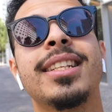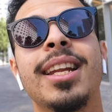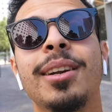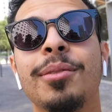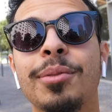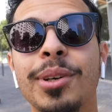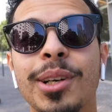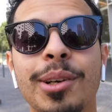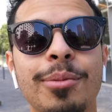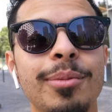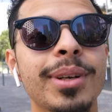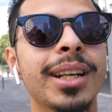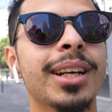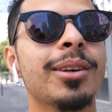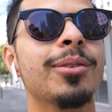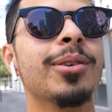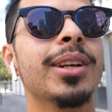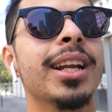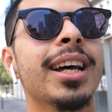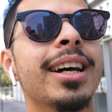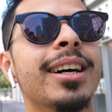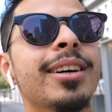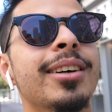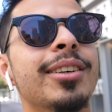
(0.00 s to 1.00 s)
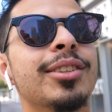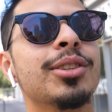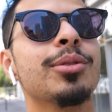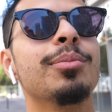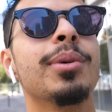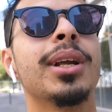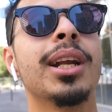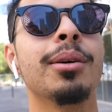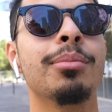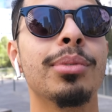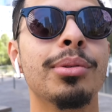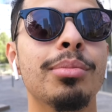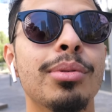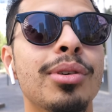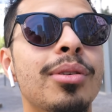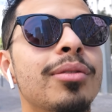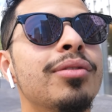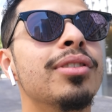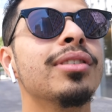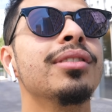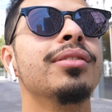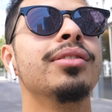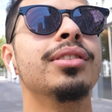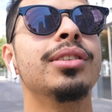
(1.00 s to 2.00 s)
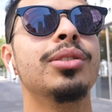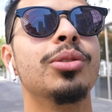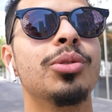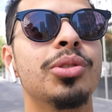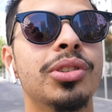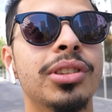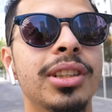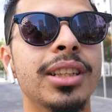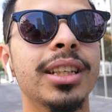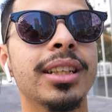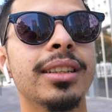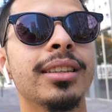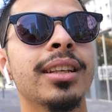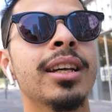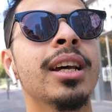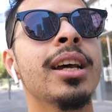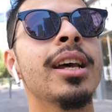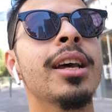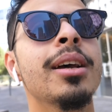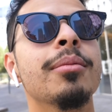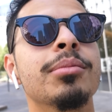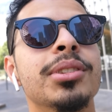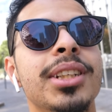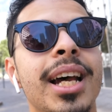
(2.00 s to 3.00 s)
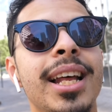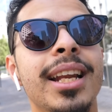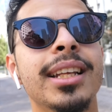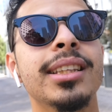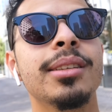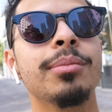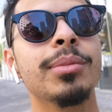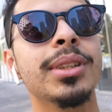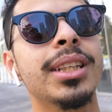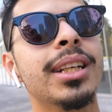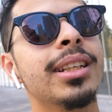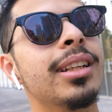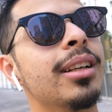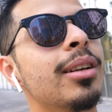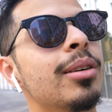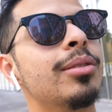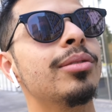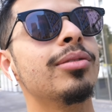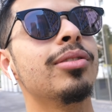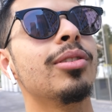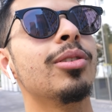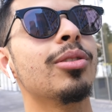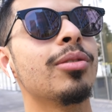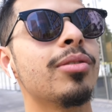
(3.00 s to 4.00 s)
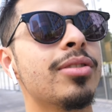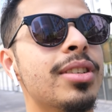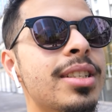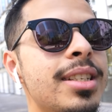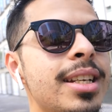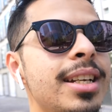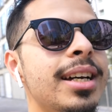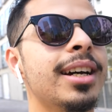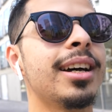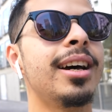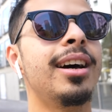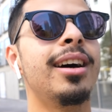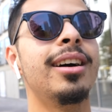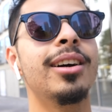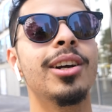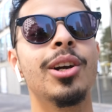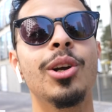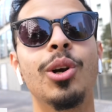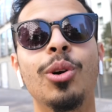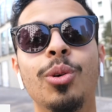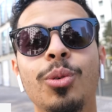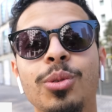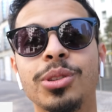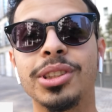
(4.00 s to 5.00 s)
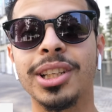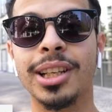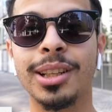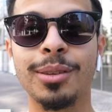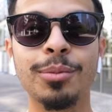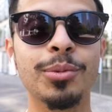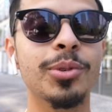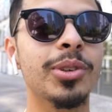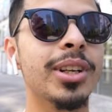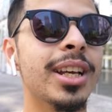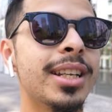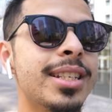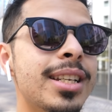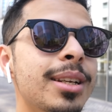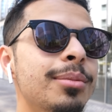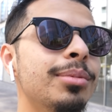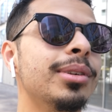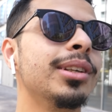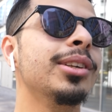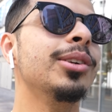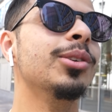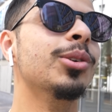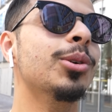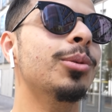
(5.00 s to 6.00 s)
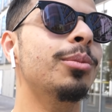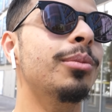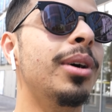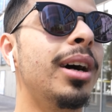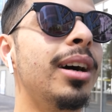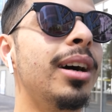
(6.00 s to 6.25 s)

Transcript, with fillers: السلام عليكم الاخوه الاخوات ومرحبا بكم في هذا الفيديو الجديد شحال هذه ما درت لكم فلوق في الزنقه وجات المناسبه اليوم